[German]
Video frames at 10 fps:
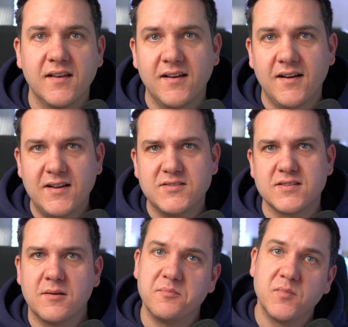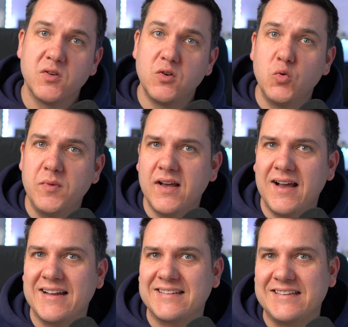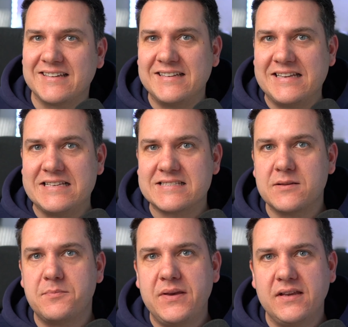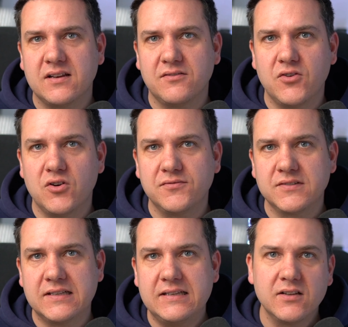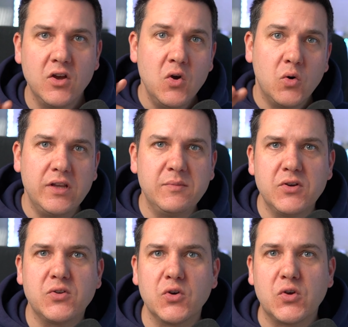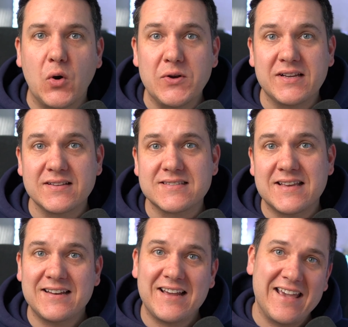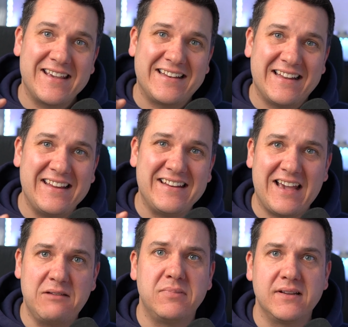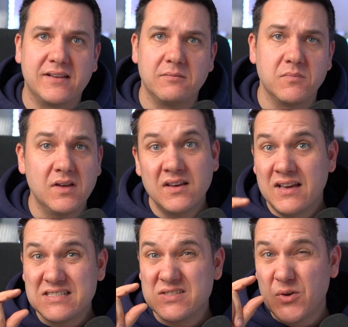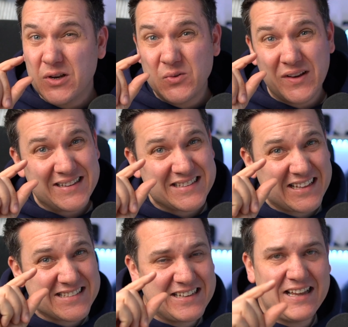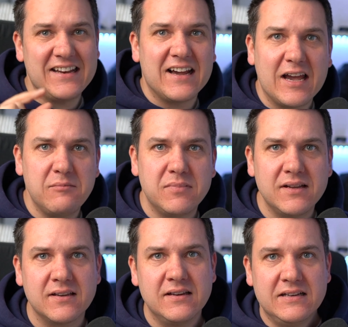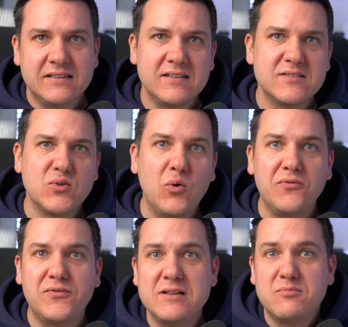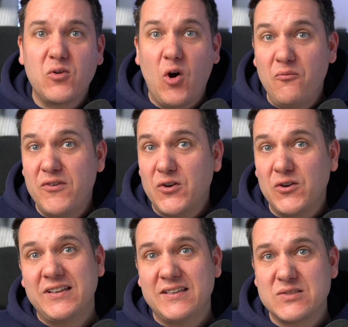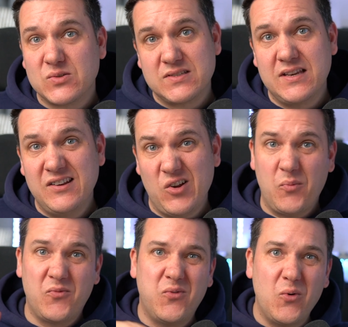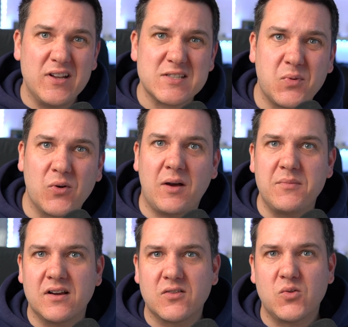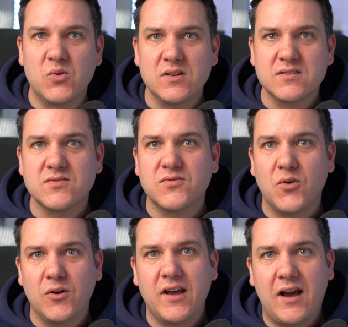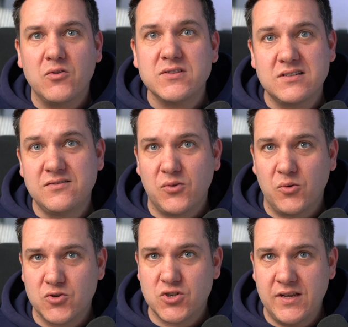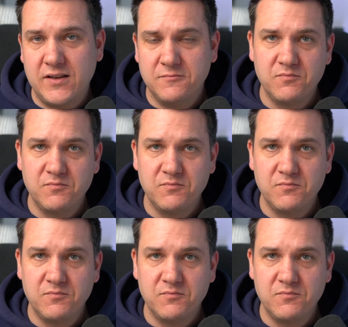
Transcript: Hi zusammen. Lumina hat ihre nächste Beta veröffentlicht und ich möchte euch heute ganz gerne einen kleinen Einblick geben. Es ist wirklich nur ein ganz, ganz kleiner Einblick, denn so viel bekommen wir noch nicht zu sehen, obwohl das Programm ja kurz vor der Auslieferung steht.